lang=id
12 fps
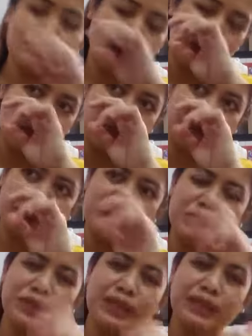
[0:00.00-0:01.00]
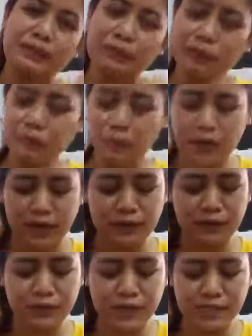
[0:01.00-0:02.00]
bawanya baju tidur doang
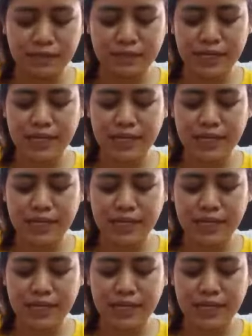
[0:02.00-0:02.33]
dua sama